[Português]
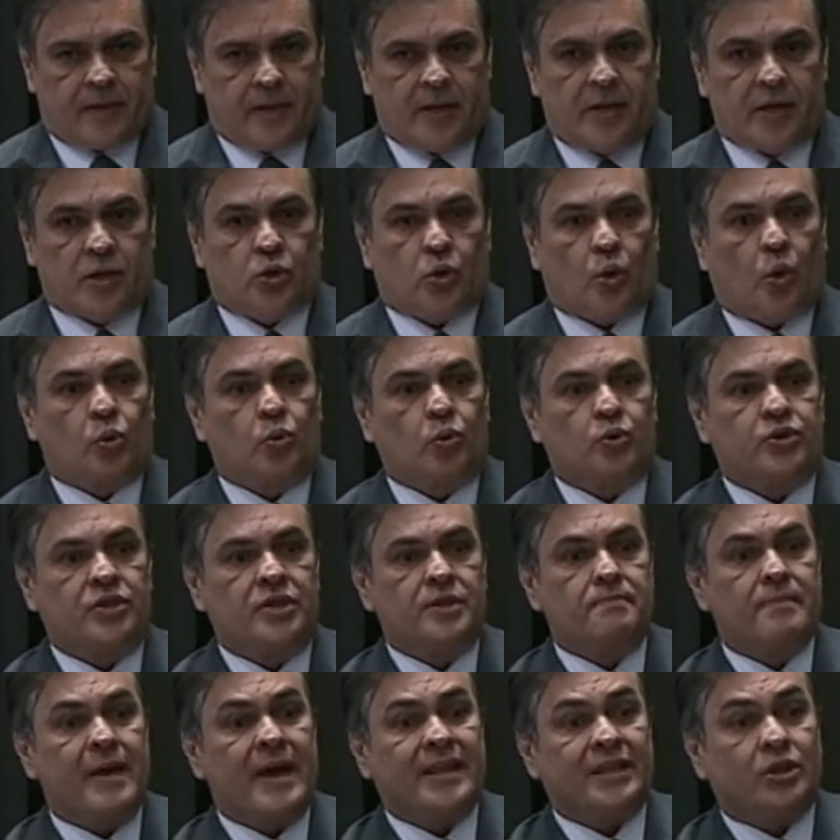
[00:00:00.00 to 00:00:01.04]
e
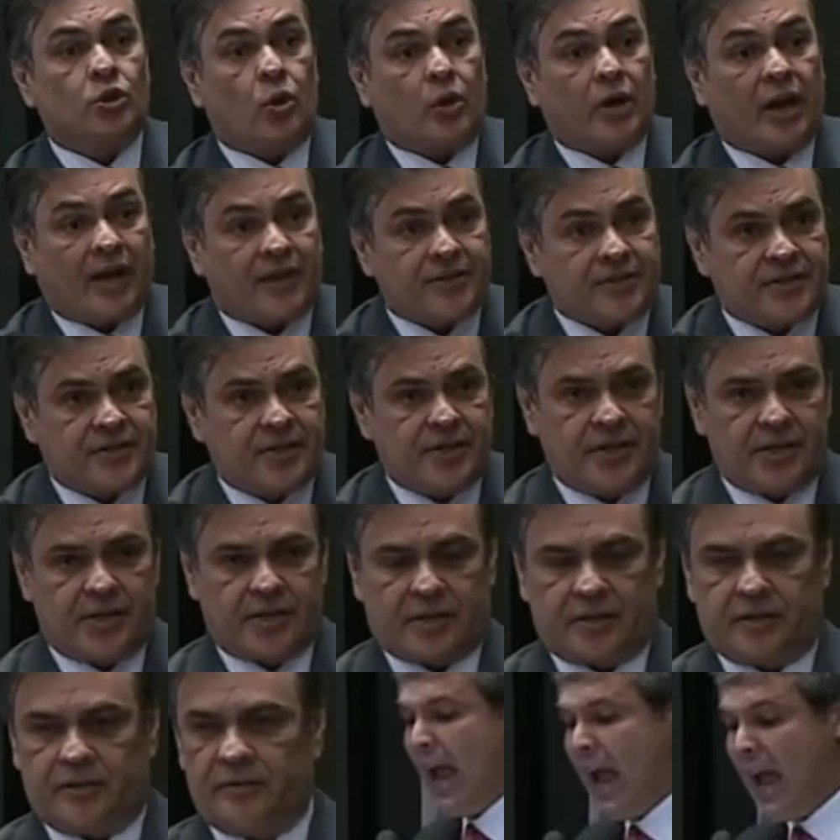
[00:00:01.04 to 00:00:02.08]
introduzir
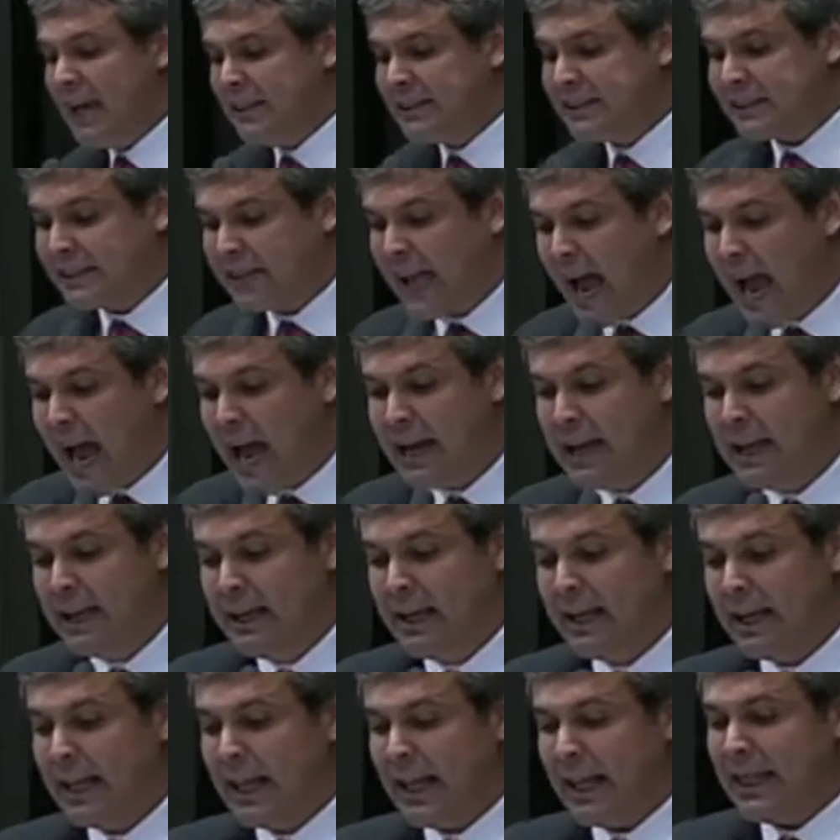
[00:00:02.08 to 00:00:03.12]
meritocracia. Eles
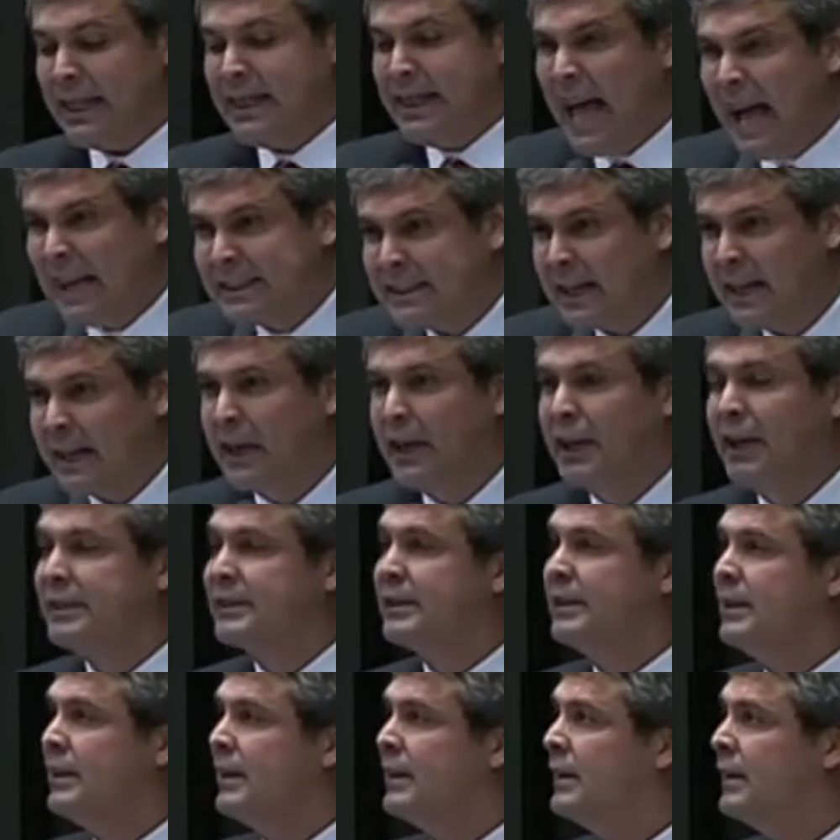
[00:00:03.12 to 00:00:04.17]
querem, nessa
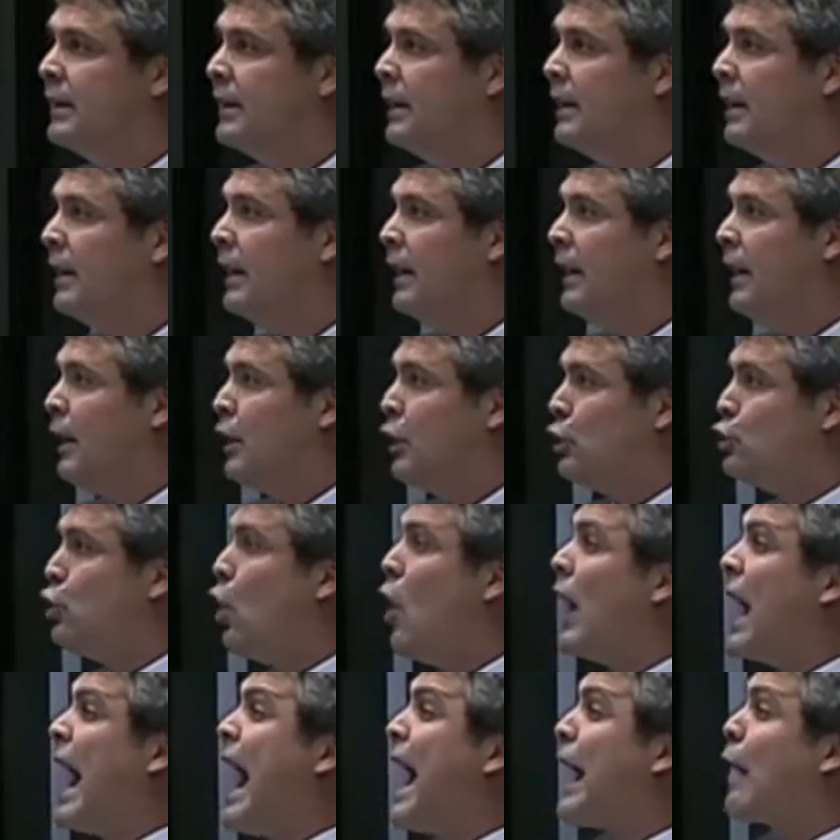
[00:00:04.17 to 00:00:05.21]
crise,
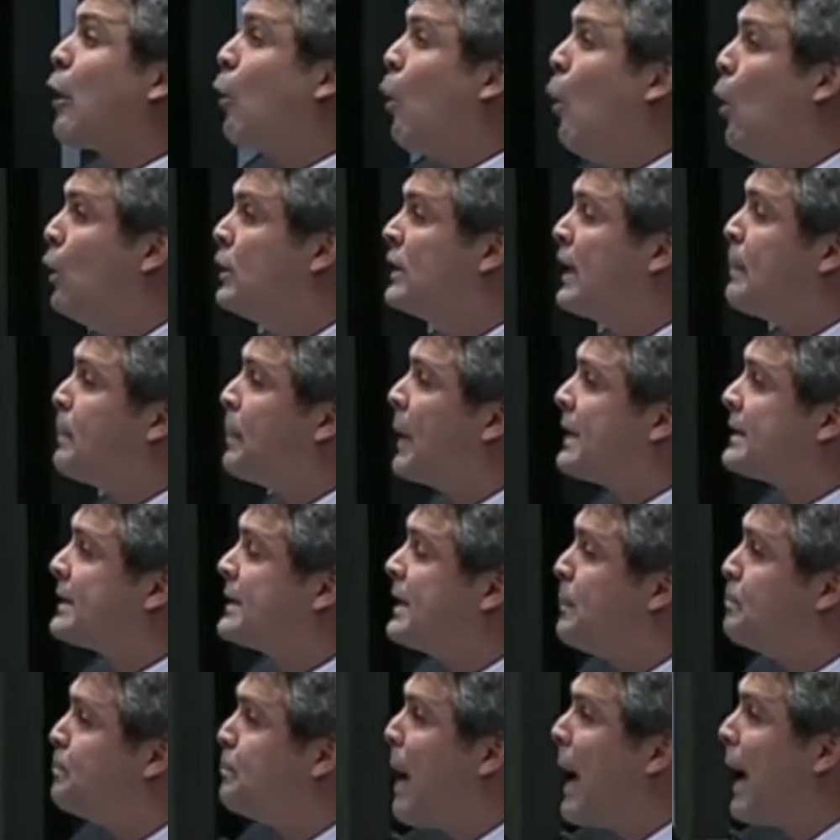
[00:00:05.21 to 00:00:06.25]
jogar a conta para
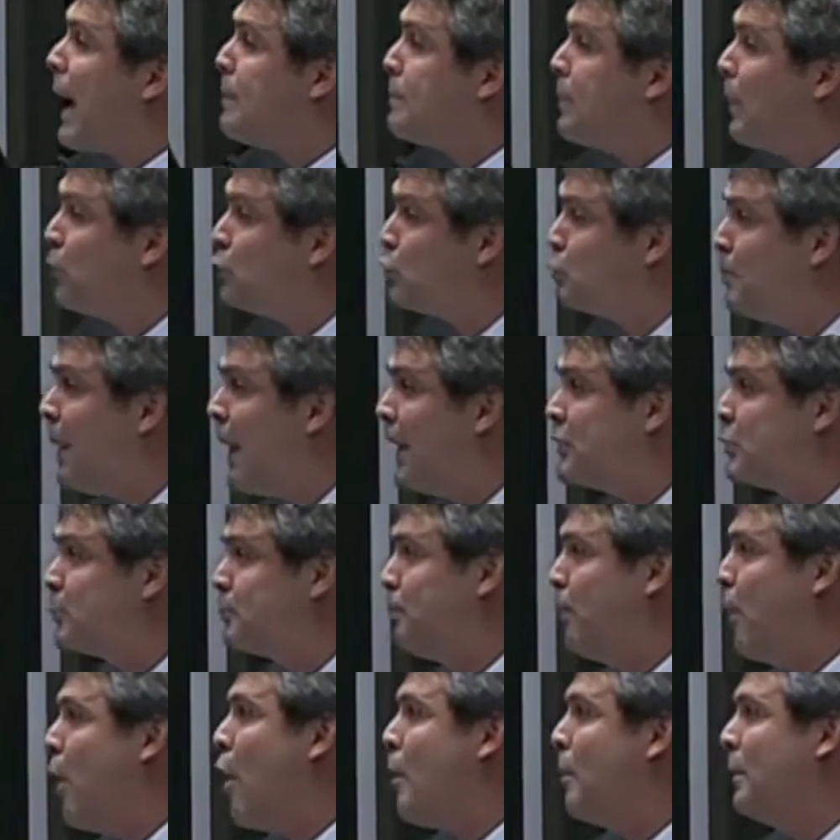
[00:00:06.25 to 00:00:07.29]
ser paga pelos
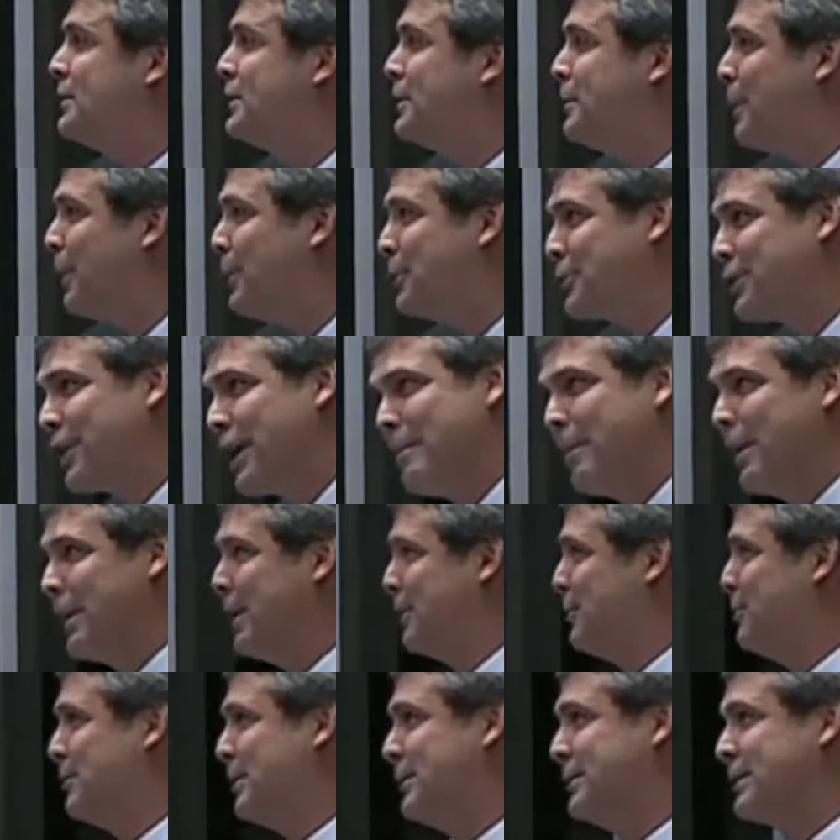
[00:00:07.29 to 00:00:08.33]
mais pobres e pelos
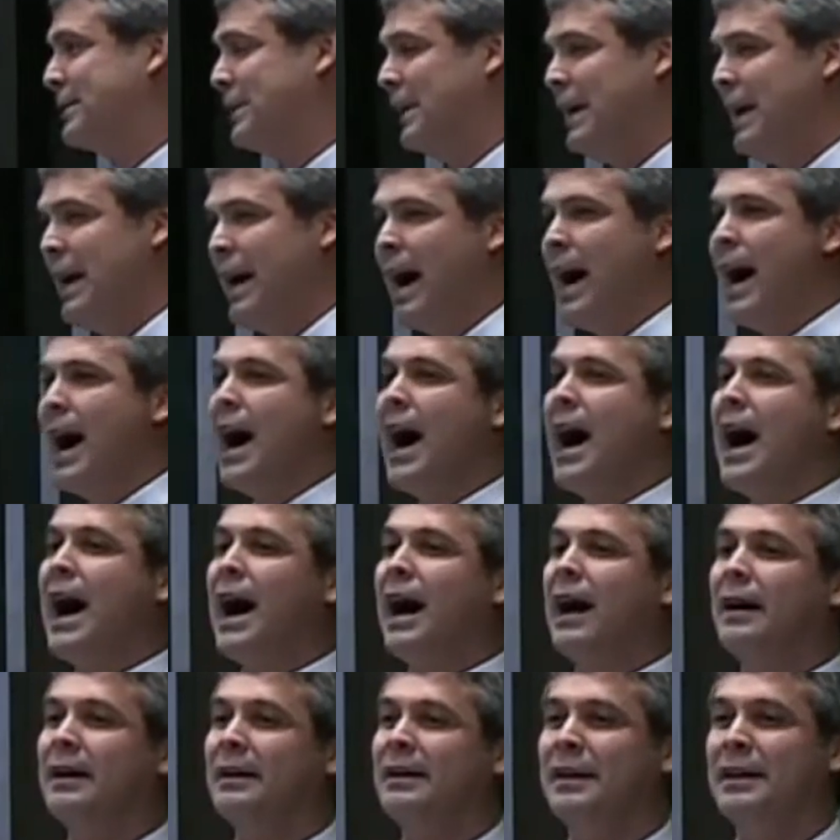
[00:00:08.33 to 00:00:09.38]
trabalhadores.
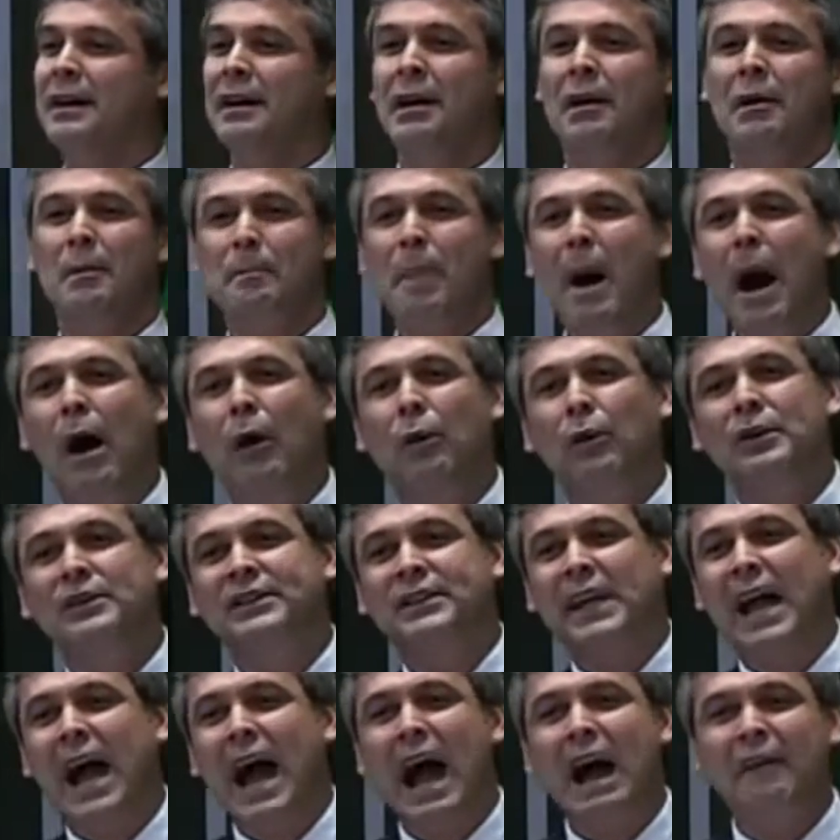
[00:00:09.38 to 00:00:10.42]
Ah, Paulo
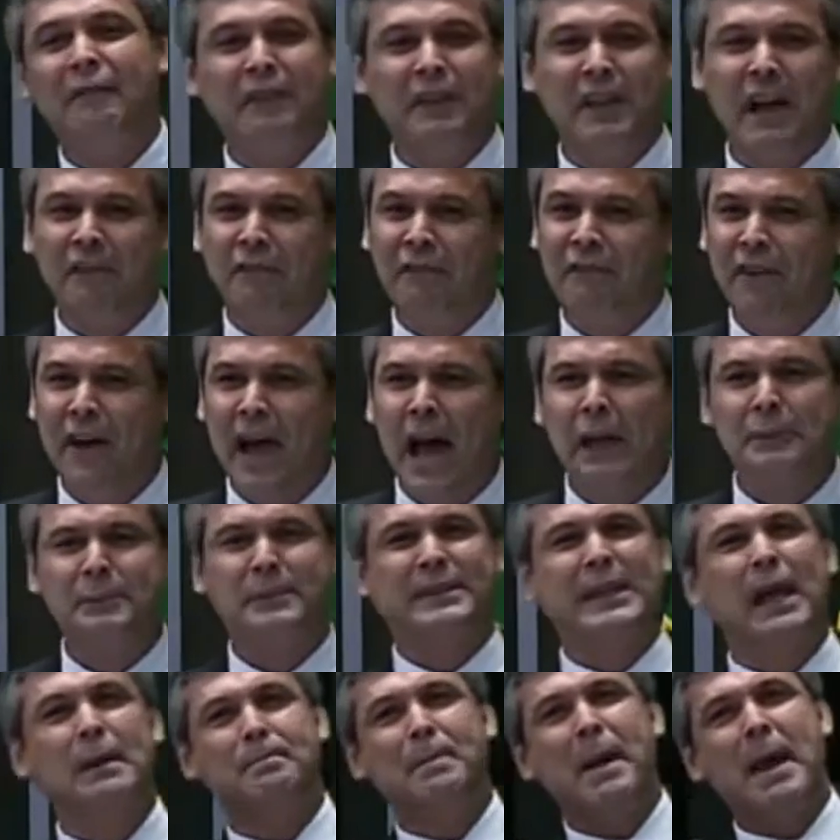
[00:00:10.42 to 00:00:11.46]
Scaff da
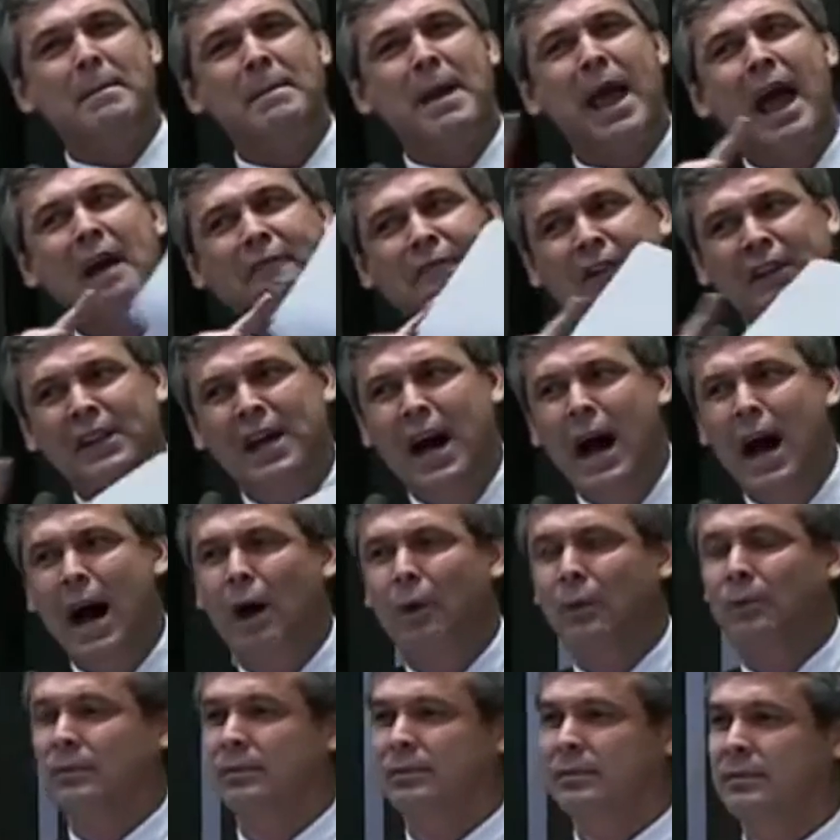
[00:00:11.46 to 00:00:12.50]
Fiesp CPMF
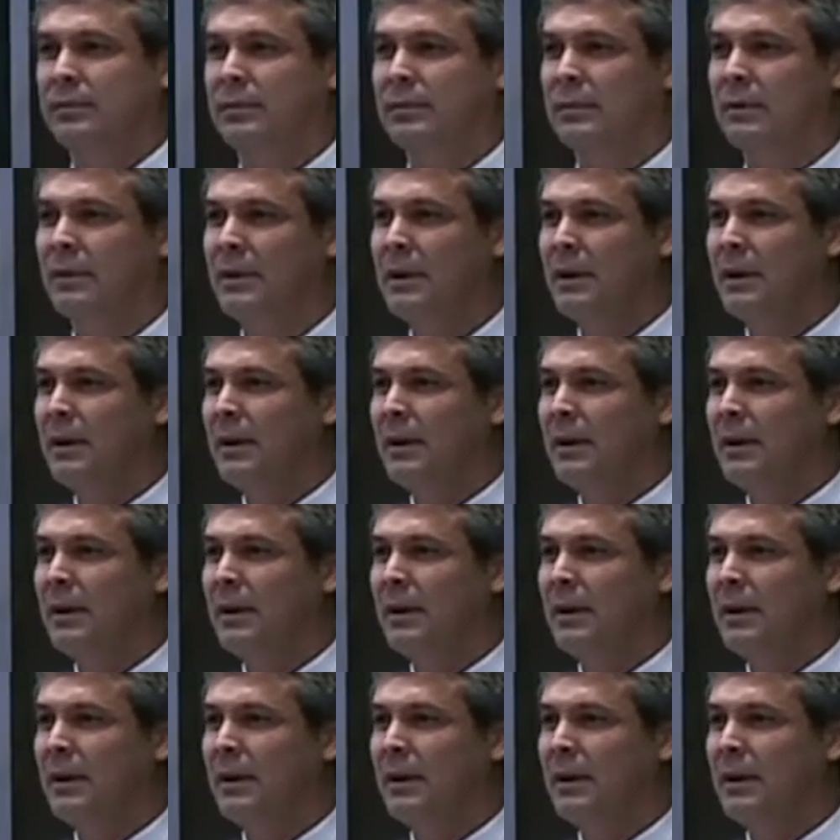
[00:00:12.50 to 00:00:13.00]
não.